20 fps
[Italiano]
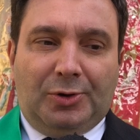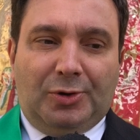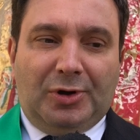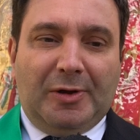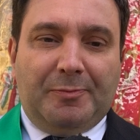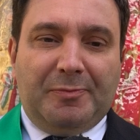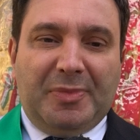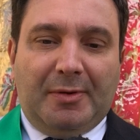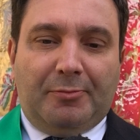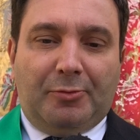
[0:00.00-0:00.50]
noi
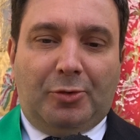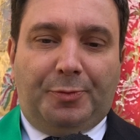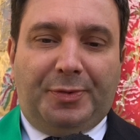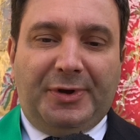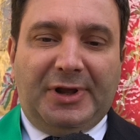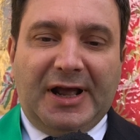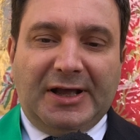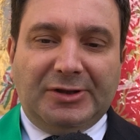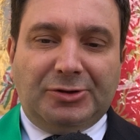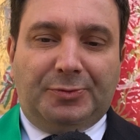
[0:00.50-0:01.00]
abbiamo
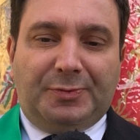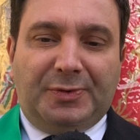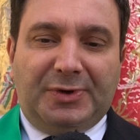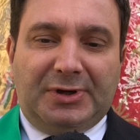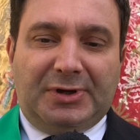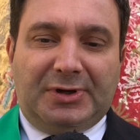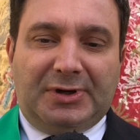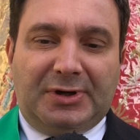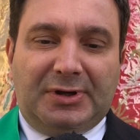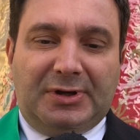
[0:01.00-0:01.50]
operato
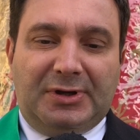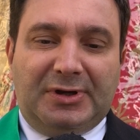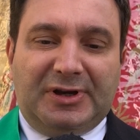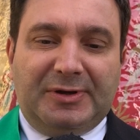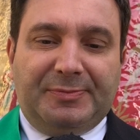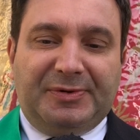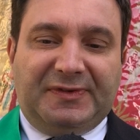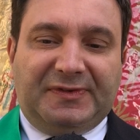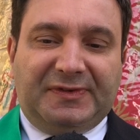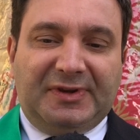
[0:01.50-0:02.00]
per
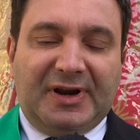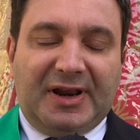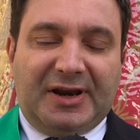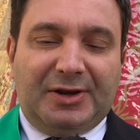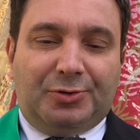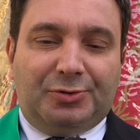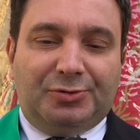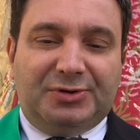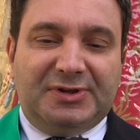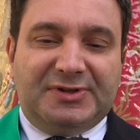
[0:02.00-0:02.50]

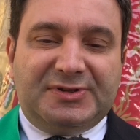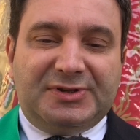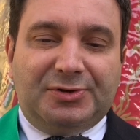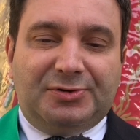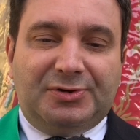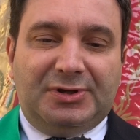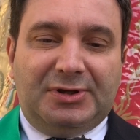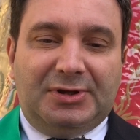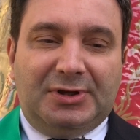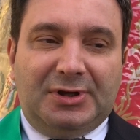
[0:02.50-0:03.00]
ripristinare
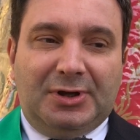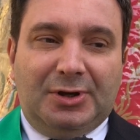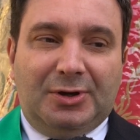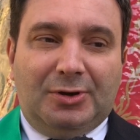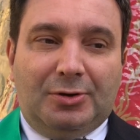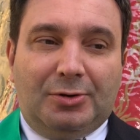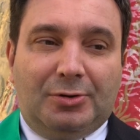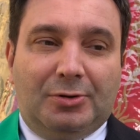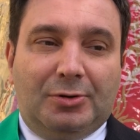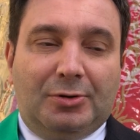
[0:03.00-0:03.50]
condizioni
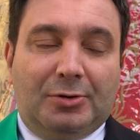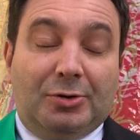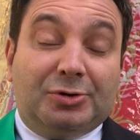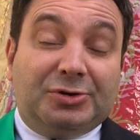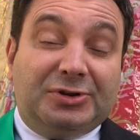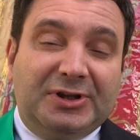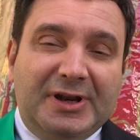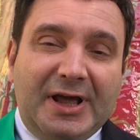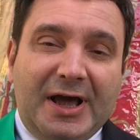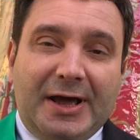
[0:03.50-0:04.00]

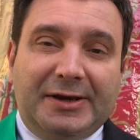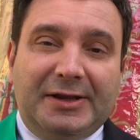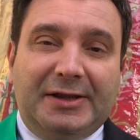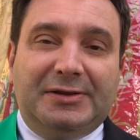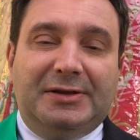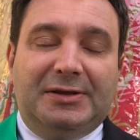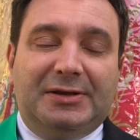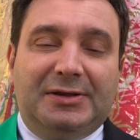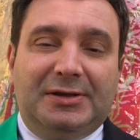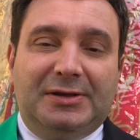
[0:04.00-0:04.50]
ordinarie
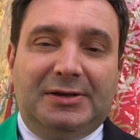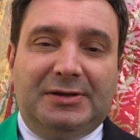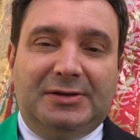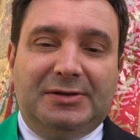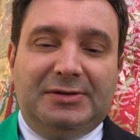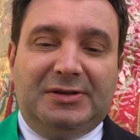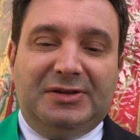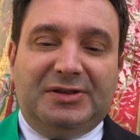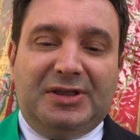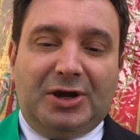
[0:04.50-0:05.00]

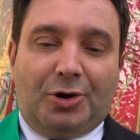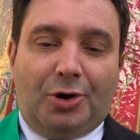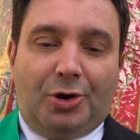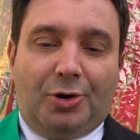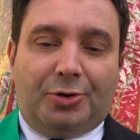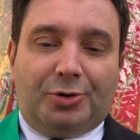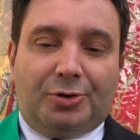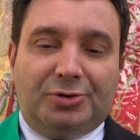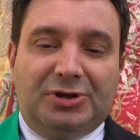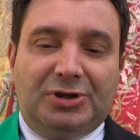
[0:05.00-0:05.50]
di, di,
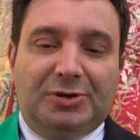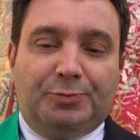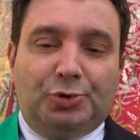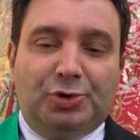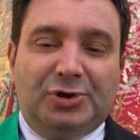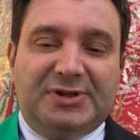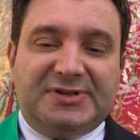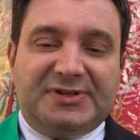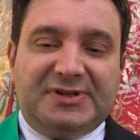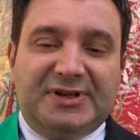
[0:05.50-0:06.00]
decoro, di
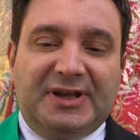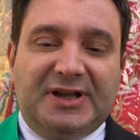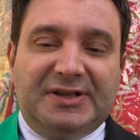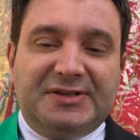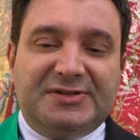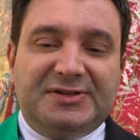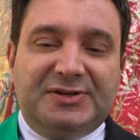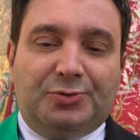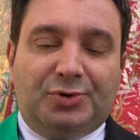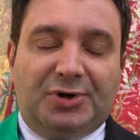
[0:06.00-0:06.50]
pulizia,
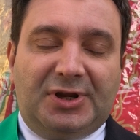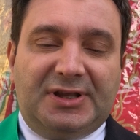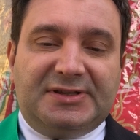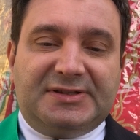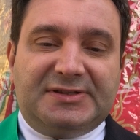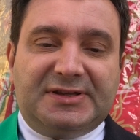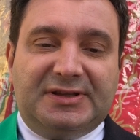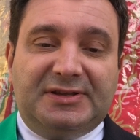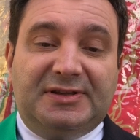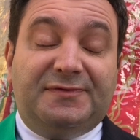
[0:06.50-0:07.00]
di
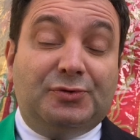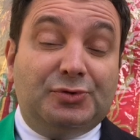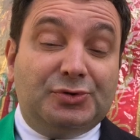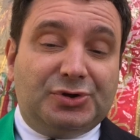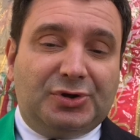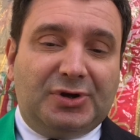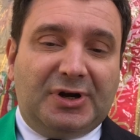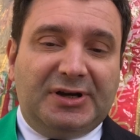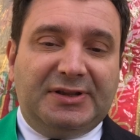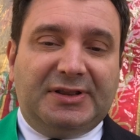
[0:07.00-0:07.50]
sicurezza, di
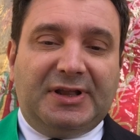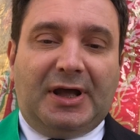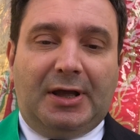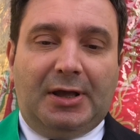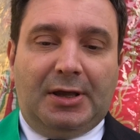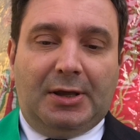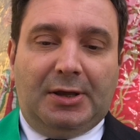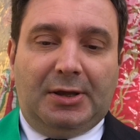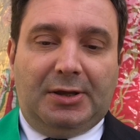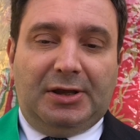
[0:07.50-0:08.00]
funzionalità
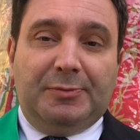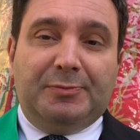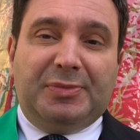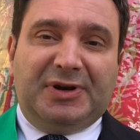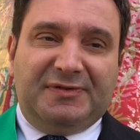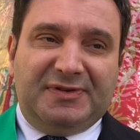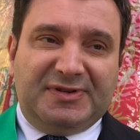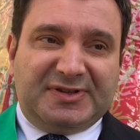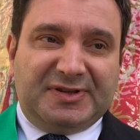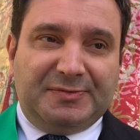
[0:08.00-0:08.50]
in
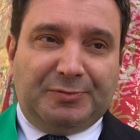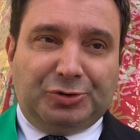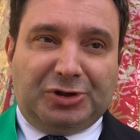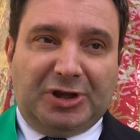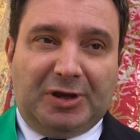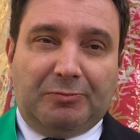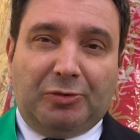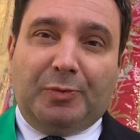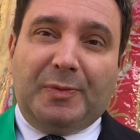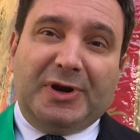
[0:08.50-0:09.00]
brevissimo
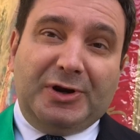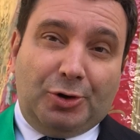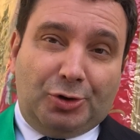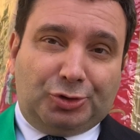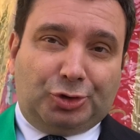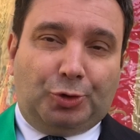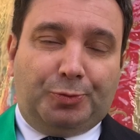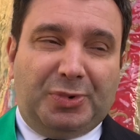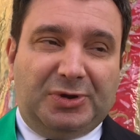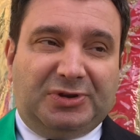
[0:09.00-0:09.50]
tempo, ma il
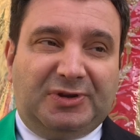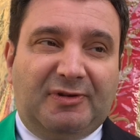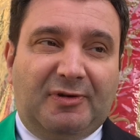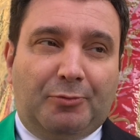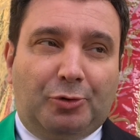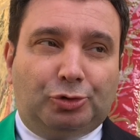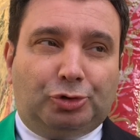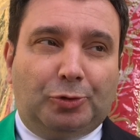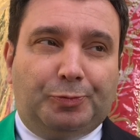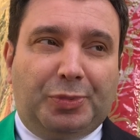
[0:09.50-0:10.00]
nostro obiettivo è
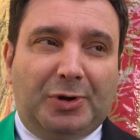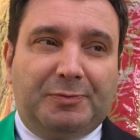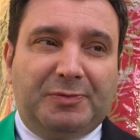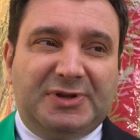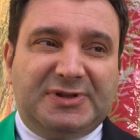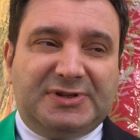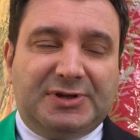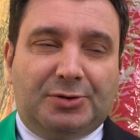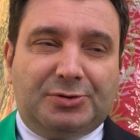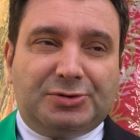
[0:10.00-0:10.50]
molto più
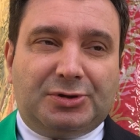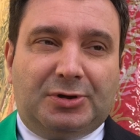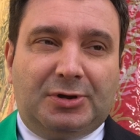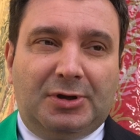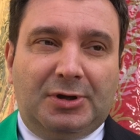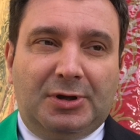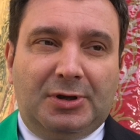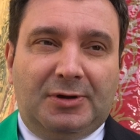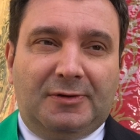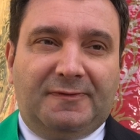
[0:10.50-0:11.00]
ambizioso,
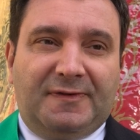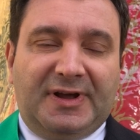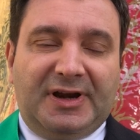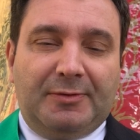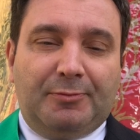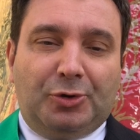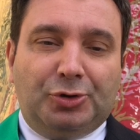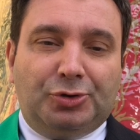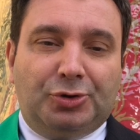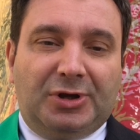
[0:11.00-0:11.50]
fare
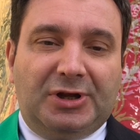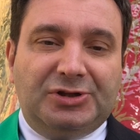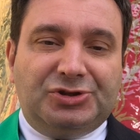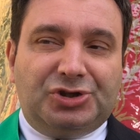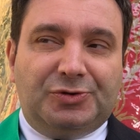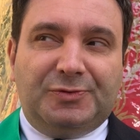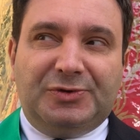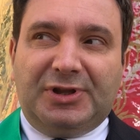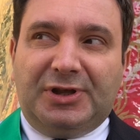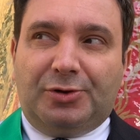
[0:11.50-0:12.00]
in modo che il
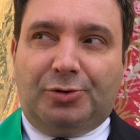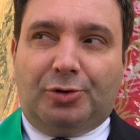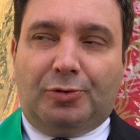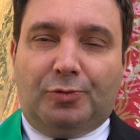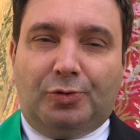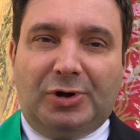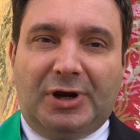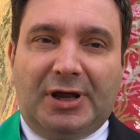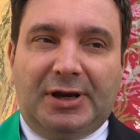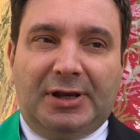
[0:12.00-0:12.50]
cimitero
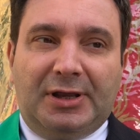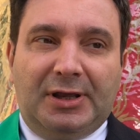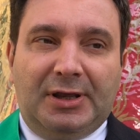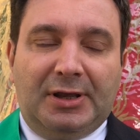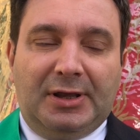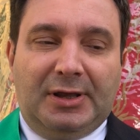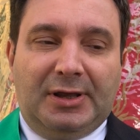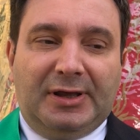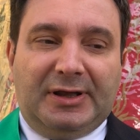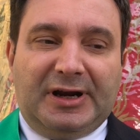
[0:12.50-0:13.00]
comunale
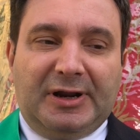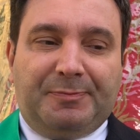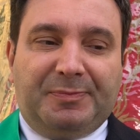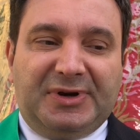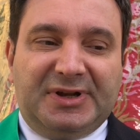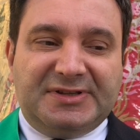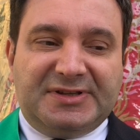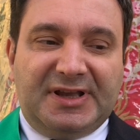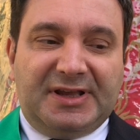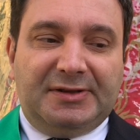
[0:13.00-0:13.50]

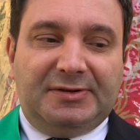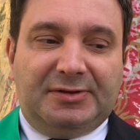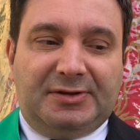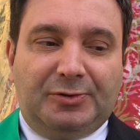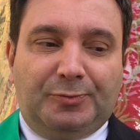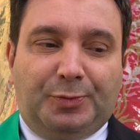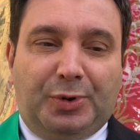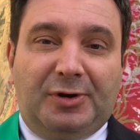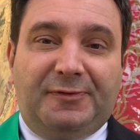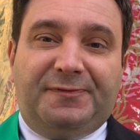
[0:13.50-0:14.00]
rappresenti
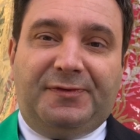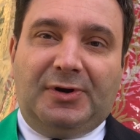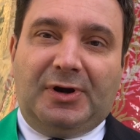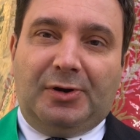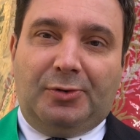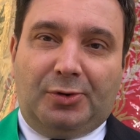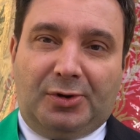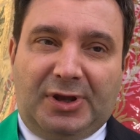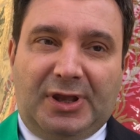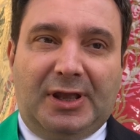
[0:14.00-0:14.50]
un po' il fiore
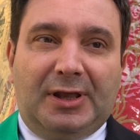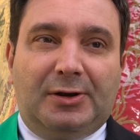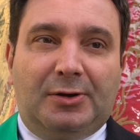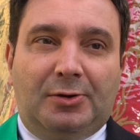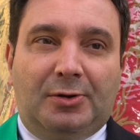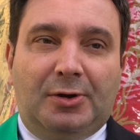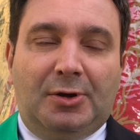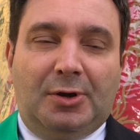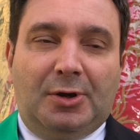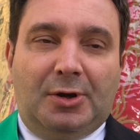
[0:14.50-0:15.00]
all'occhiello